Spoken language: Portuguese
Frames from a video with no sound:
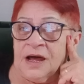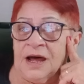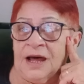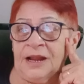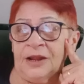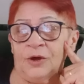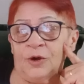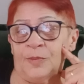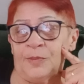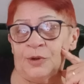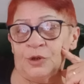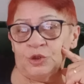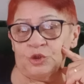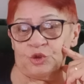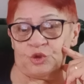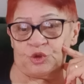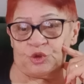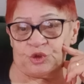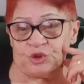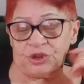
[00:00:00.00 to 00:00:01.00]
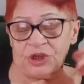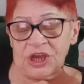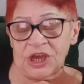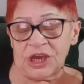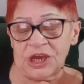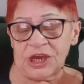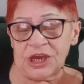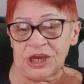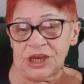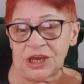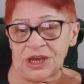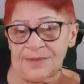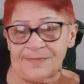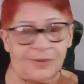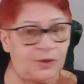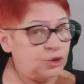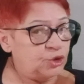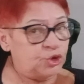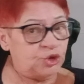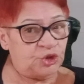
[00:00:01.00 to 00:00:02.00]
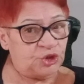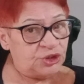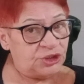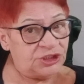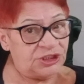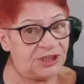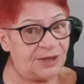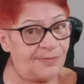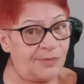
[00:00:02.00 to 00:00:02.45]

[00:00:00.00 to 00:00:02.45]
Alô, bom dia, bom dia,